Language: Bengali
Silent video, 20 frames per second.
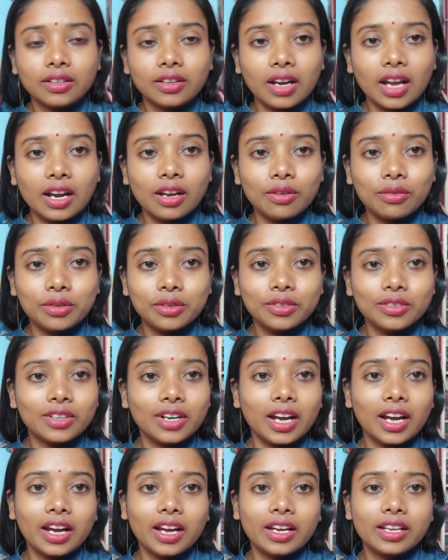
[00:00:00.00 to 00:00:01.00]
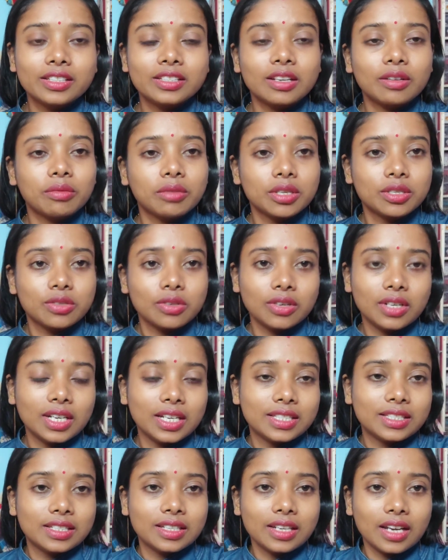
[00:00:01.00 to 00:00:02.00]
তো হ্যালো বন্ধুরা এই যে আমরা চলে
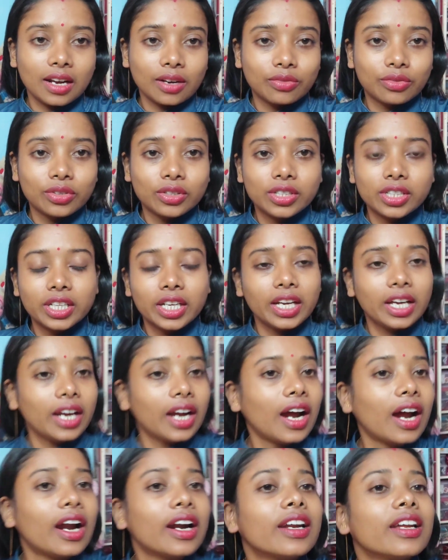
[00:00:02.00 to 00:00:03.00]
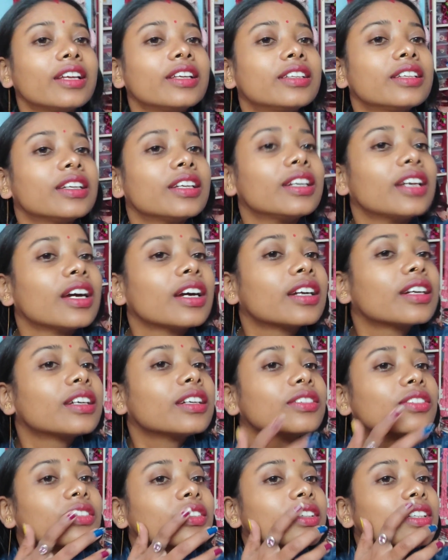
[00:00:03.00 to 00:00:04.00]
এসেছি নাক ফুটিয়ে আর এই যে
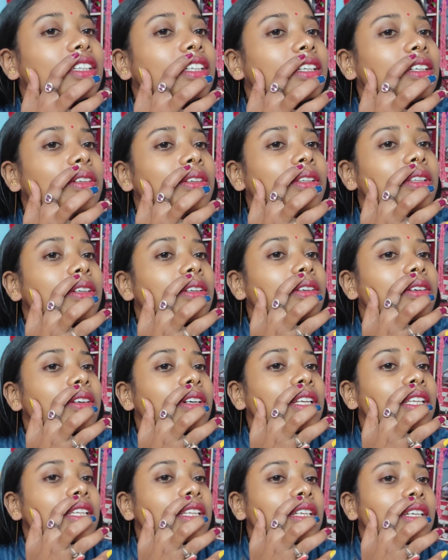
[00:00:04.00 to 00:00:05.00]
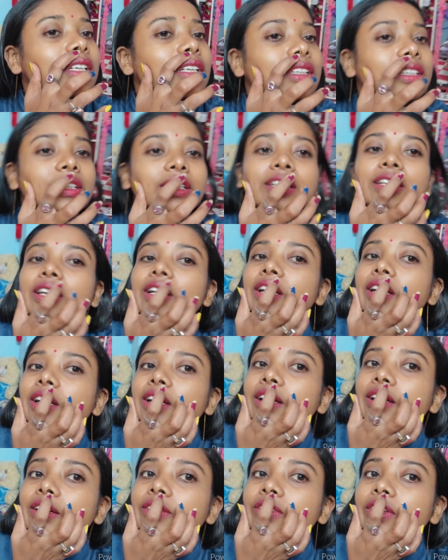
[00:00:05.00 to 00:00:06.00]
নাকটা ফুটিয়ে ওদের ওখান থেকে যে
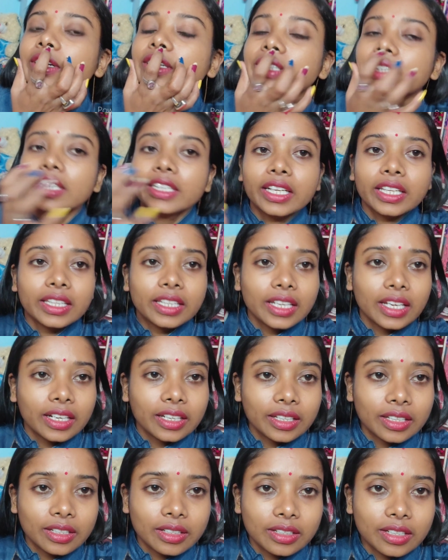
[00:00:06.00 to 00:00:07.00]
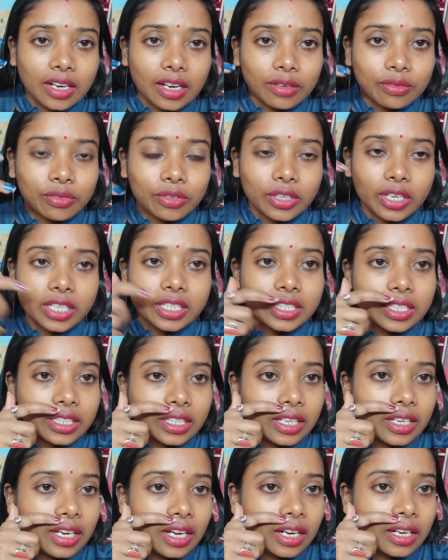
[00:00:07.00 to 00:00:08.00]
মানে যেটা দিয়ে আর কি নাক ফোটায়
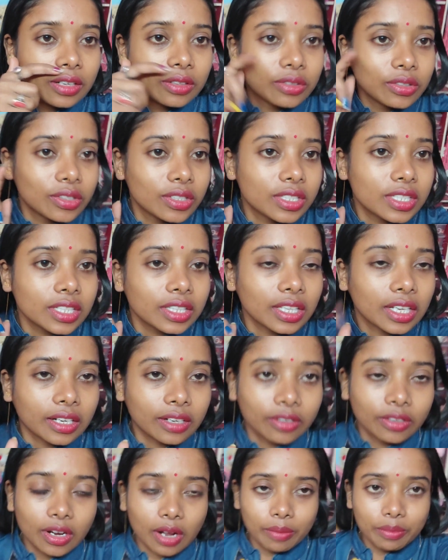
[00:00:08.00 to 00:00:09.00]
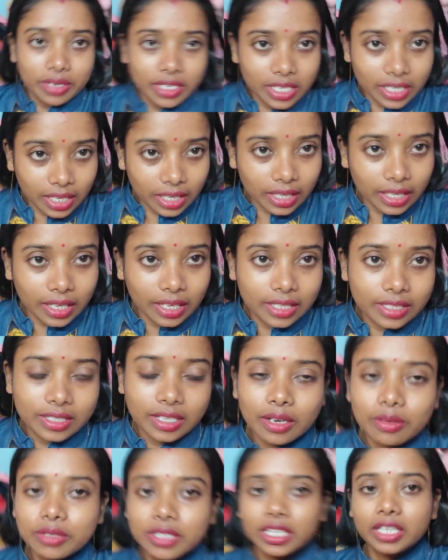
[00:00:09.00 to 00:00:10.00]
সেটাই লাগানো রয়েছে তার কারণ আমি যেটা নিয়ে
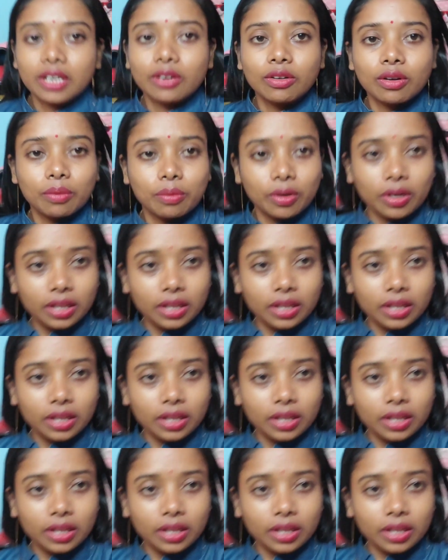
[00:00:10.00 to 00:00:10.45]
গেছিলাম সেটা ওরা